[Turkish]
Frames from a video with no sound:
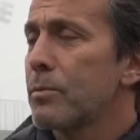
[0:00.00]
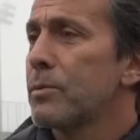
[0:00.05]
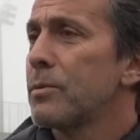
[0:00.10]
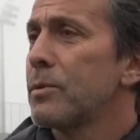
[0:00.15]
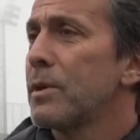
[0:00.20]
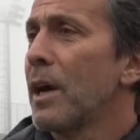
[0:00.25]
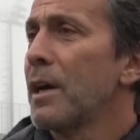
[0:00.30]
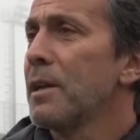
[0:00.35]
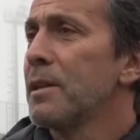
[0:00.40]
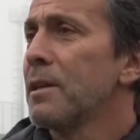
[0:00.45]

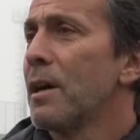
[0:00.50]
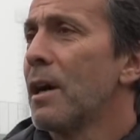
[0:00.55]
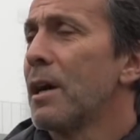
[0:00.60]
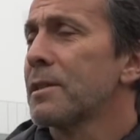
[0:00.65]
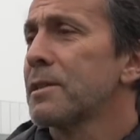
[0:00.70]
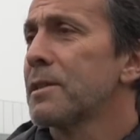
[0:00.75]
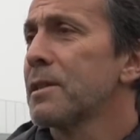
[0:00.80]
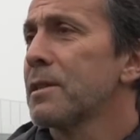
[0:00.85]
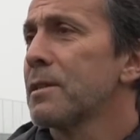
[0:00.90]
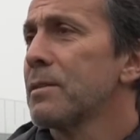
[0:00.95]
Yani
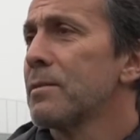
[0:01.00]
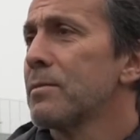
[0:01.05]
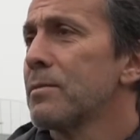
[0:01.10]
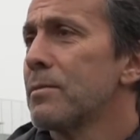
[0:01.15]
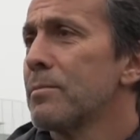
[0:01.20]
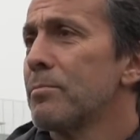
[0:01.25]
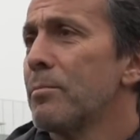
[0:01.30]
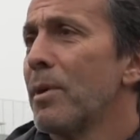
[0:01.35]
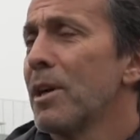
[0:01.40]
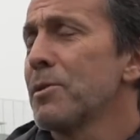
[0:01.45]
artık
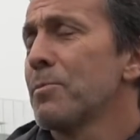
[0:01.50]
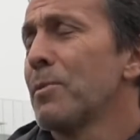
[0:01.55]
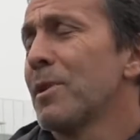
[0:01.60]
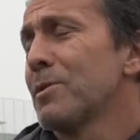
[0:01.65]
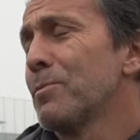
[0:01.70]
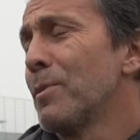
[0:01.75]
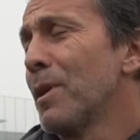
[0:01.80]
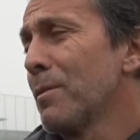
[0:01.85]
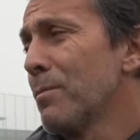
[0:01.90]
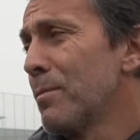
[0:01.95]
maç
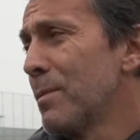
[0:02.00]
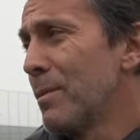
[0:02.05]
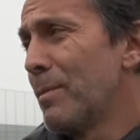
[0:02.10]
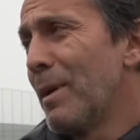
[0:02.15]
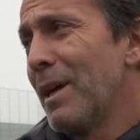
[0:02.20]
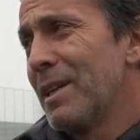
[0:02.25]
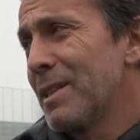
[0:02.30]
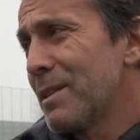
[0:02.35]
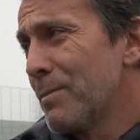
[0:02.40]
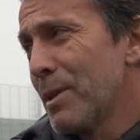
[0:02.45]
maç bak ben
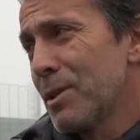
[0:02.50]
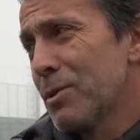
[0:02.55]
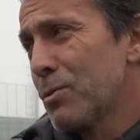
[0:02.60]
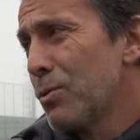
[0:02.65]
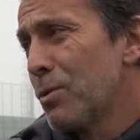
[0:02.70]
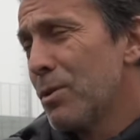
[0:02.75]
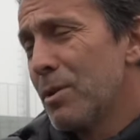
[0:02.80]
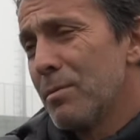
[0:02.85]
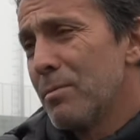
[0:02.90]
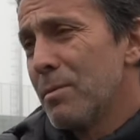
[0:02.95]
her zaman
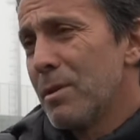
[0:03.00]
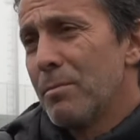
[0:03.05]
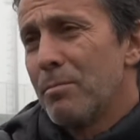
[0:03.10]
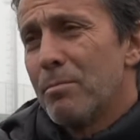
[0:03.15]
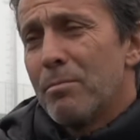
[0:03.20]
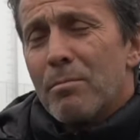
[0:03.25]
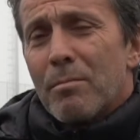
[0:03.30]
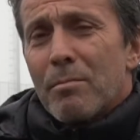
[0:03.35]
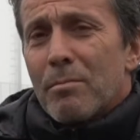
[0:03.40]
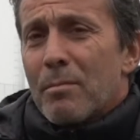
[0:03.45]
söylüyorum
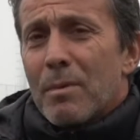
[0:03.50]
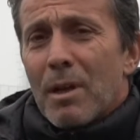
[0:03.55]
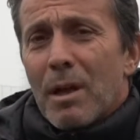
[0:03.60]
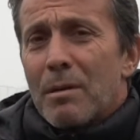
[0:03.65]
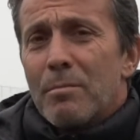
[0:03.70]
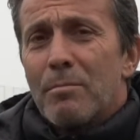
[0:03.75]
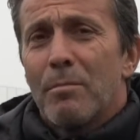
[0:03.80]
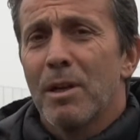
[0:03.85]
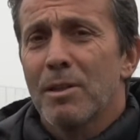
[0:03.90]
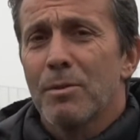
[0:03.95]

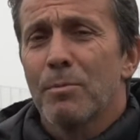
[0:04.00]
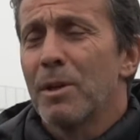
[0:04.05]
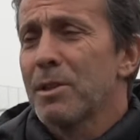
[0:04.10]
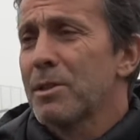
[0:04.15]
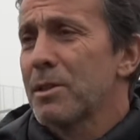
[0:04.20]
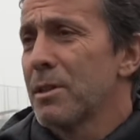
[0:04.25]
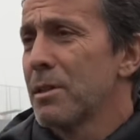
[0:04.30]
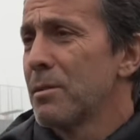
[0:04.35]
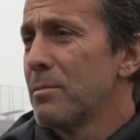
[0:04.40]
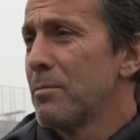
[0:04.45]
yani maç
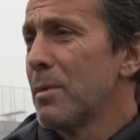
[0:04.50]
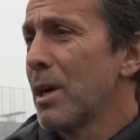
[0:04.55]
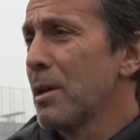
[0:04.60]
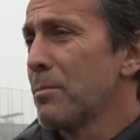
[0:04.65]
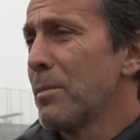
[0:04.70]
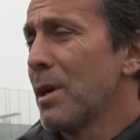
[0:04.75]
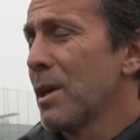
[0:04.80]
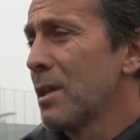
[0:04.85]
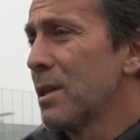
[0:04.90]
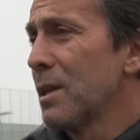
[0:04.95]
maç
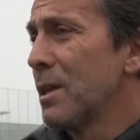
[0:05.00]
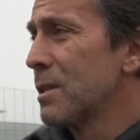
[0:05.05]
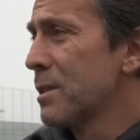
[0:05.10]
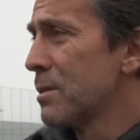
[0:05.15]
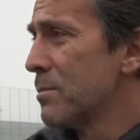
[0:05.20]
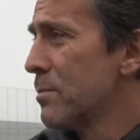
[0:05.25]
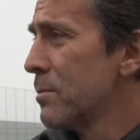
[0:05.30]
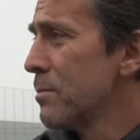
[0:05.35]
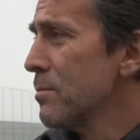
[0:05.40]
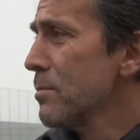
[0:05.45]
bakmak
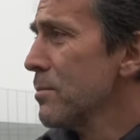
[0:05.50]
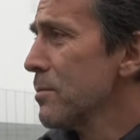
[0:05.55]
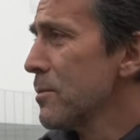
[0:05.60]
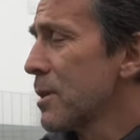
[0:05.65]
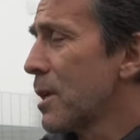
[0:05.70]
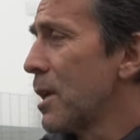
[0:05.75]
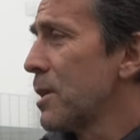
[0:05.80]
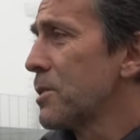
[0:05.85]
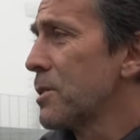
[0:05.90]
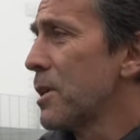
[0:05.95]
lazım.
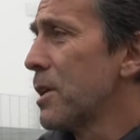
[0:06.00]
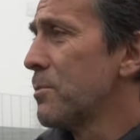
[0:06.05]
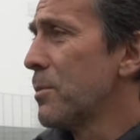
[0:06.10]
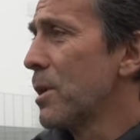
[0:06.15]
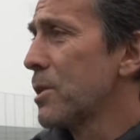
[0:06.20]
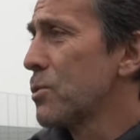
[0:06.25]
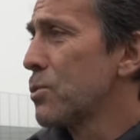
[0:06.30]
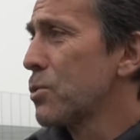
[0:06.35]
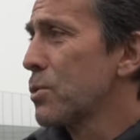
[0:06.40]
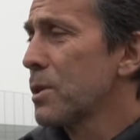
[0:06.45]
Kaç tane
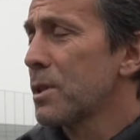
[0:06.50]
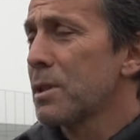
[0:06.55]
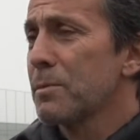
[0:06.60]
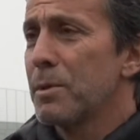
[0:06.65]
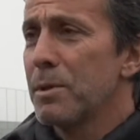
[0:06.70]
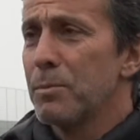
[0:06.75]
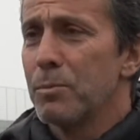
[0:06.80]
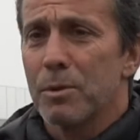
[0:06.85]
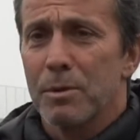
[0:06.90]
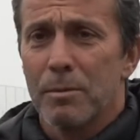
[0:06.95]
maç kurtarır
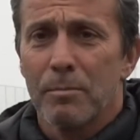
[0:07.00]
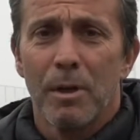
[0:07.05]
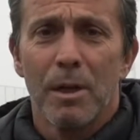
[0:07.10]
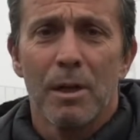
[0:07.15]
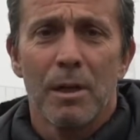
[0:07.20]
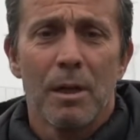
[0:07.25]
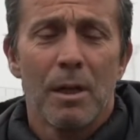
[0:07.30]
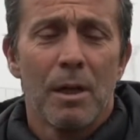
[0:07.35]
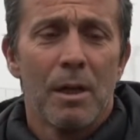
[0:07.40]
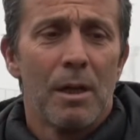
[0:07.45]
bilmiyorum ama
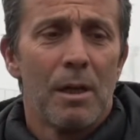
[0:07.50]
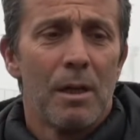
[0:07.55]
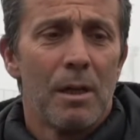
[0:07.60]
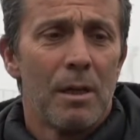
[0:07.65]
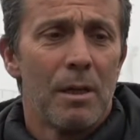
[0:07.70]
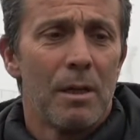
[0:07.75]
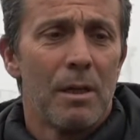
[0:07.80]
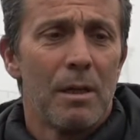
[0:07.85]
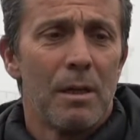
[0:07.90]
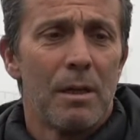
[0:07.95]

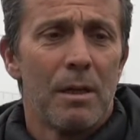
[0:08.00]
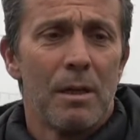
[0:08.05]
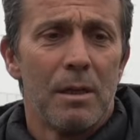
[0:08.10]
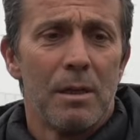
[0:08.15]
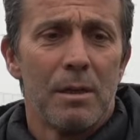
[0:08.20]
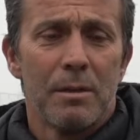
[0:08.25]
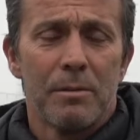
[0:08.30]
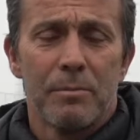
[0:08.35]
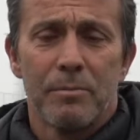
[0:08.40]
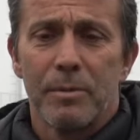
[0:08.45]
e,
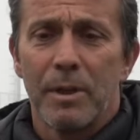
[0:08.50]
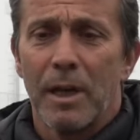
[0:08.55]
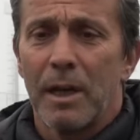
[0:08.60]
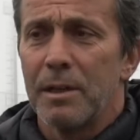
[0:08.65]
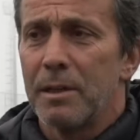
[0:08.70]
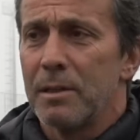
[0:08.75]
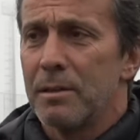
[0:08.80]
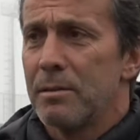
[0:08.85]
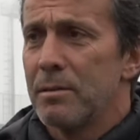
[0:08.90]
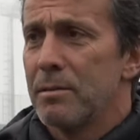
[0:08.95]

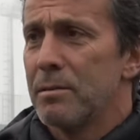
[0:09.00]
yani